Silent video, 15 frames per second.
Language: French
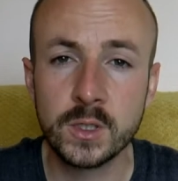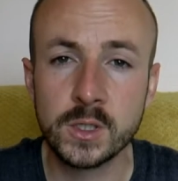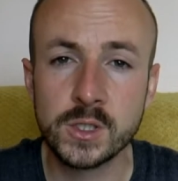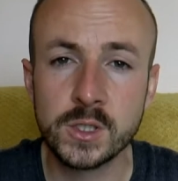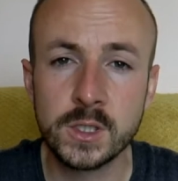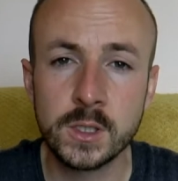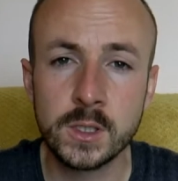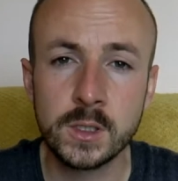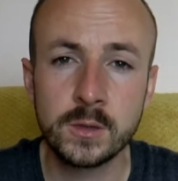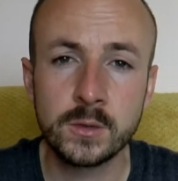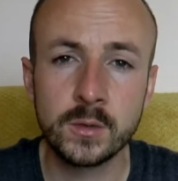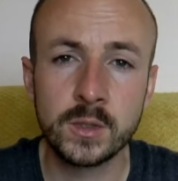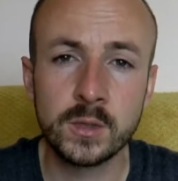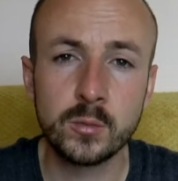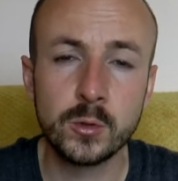un chien
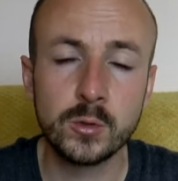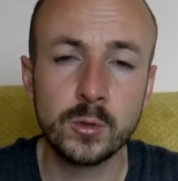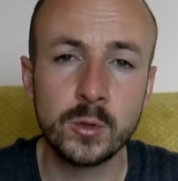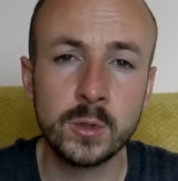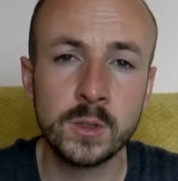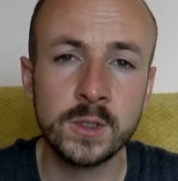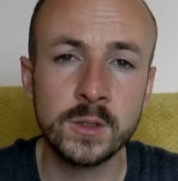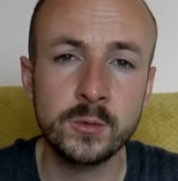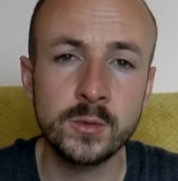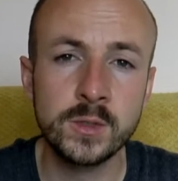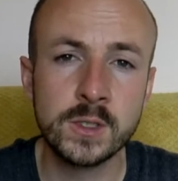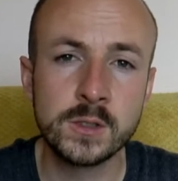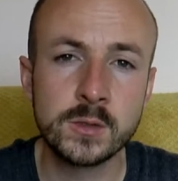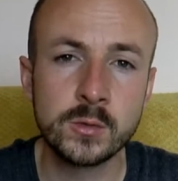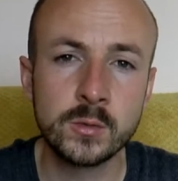dans des protocoles
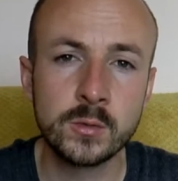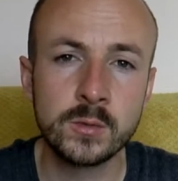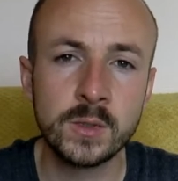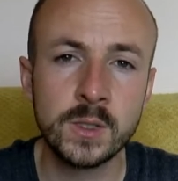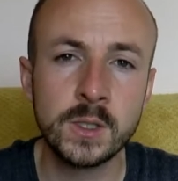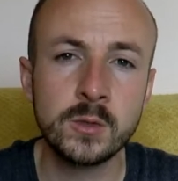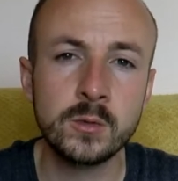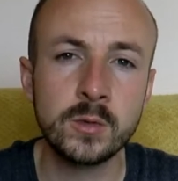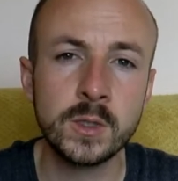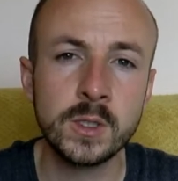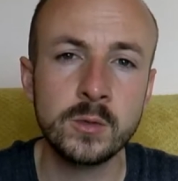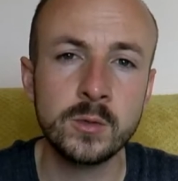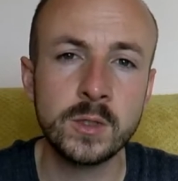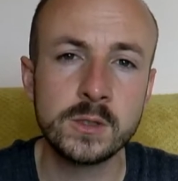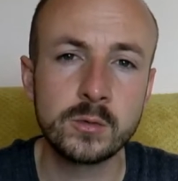d'éducation et de
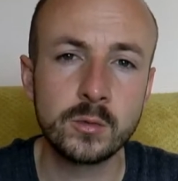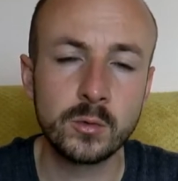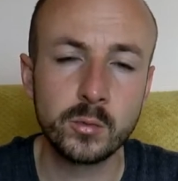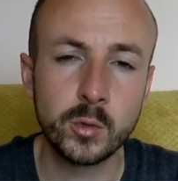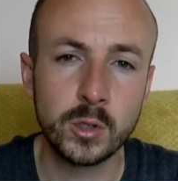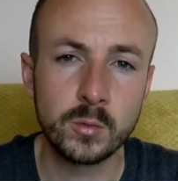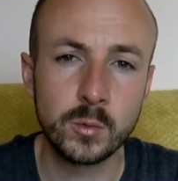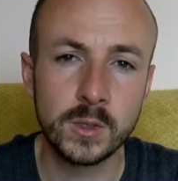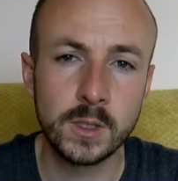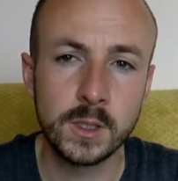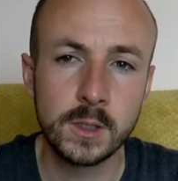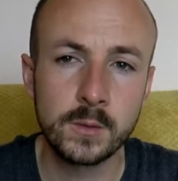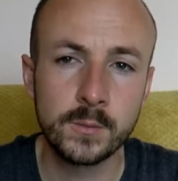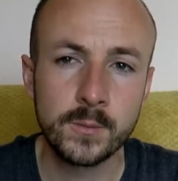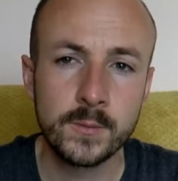rééducation
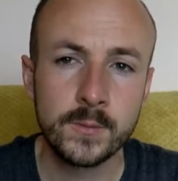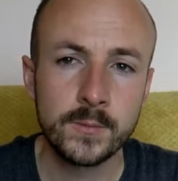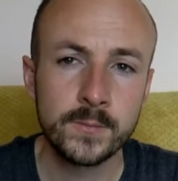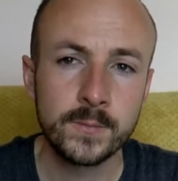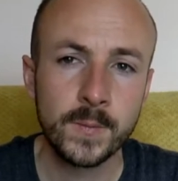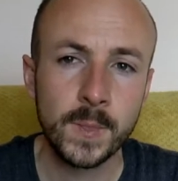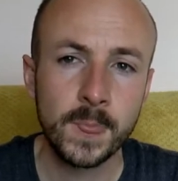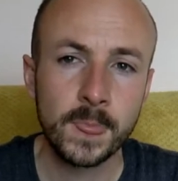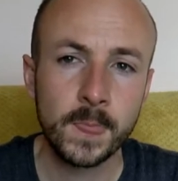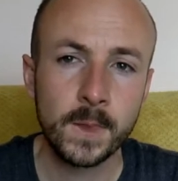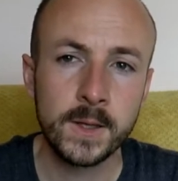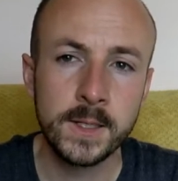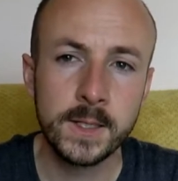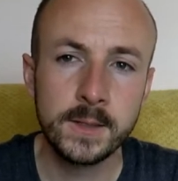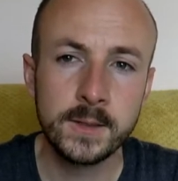comportementale.
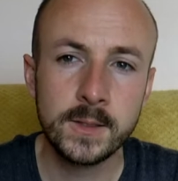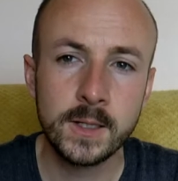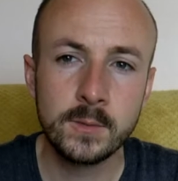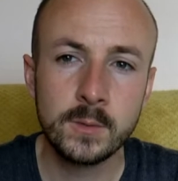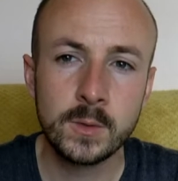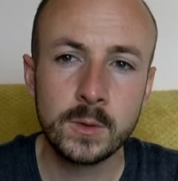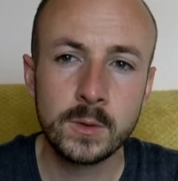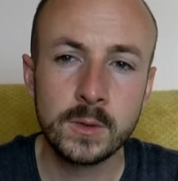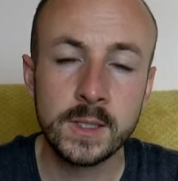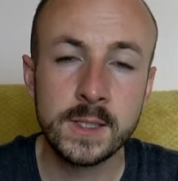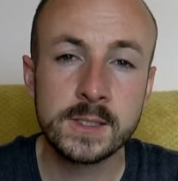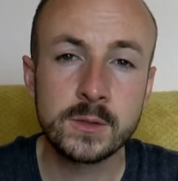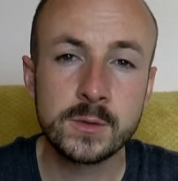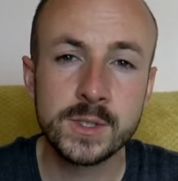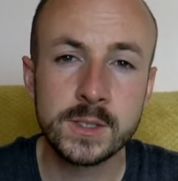Il est également
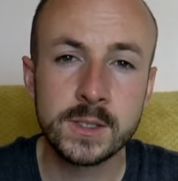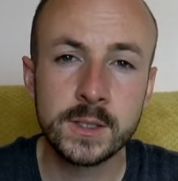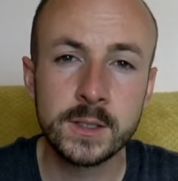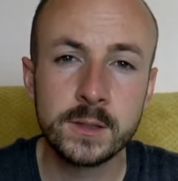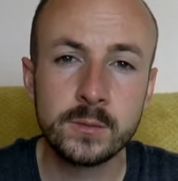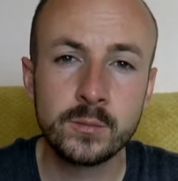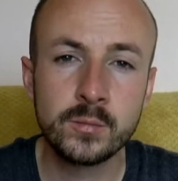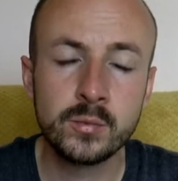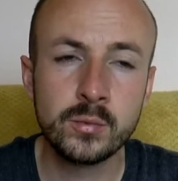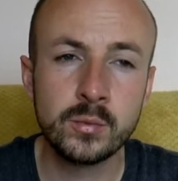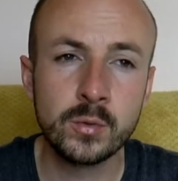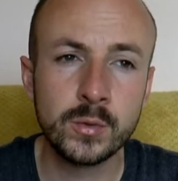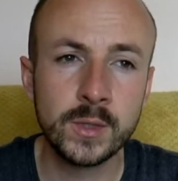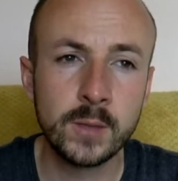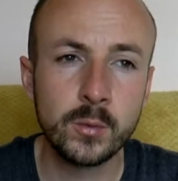essentiel
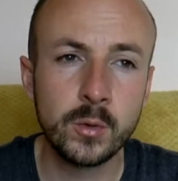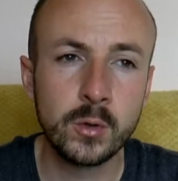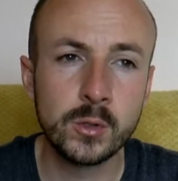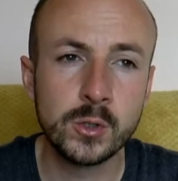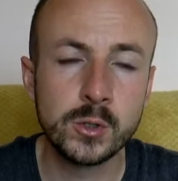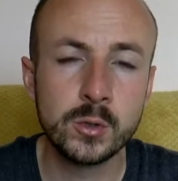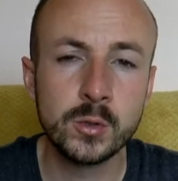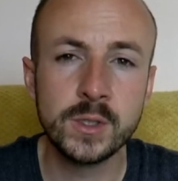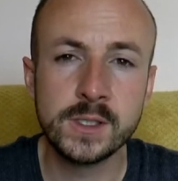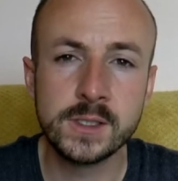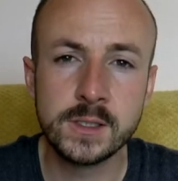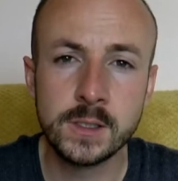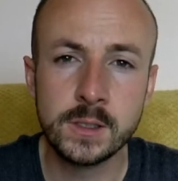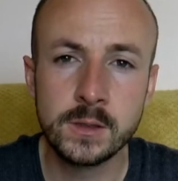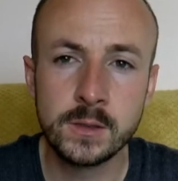pour une approche
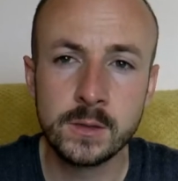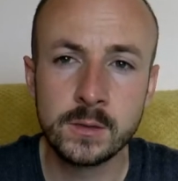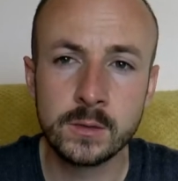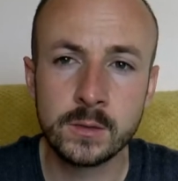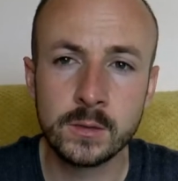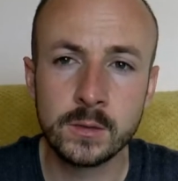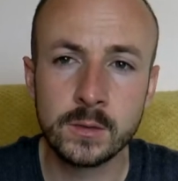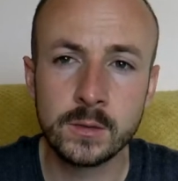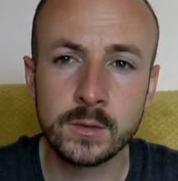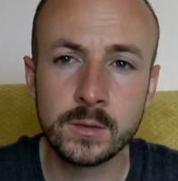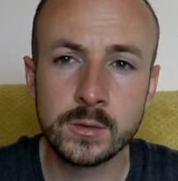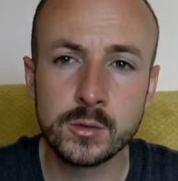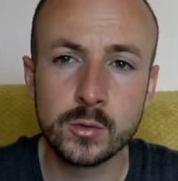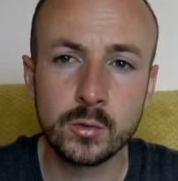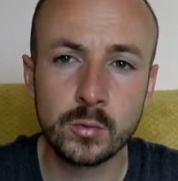holistique, euh,
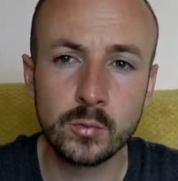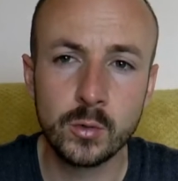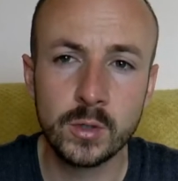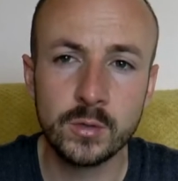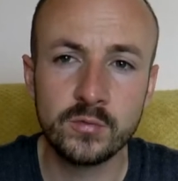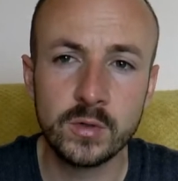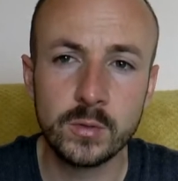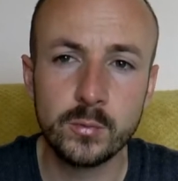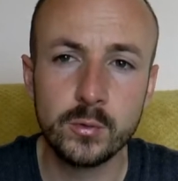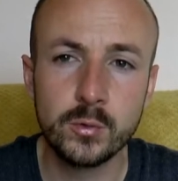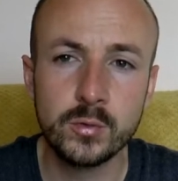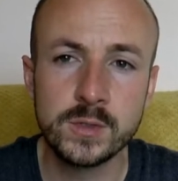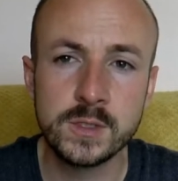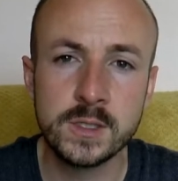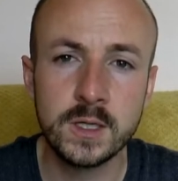selon moi une fois de
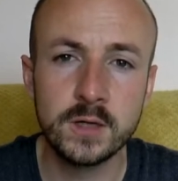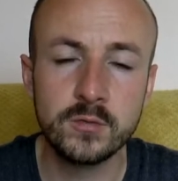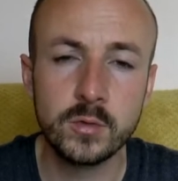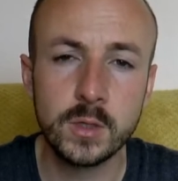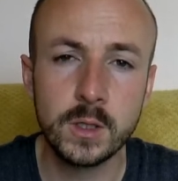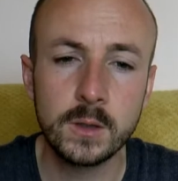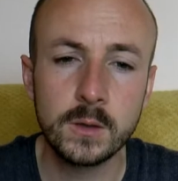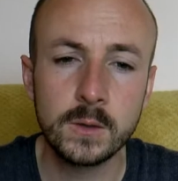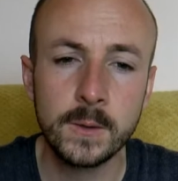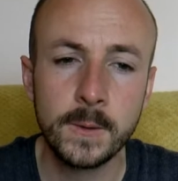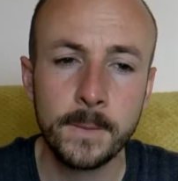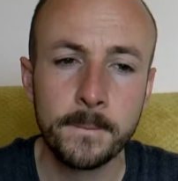plus, d'avoir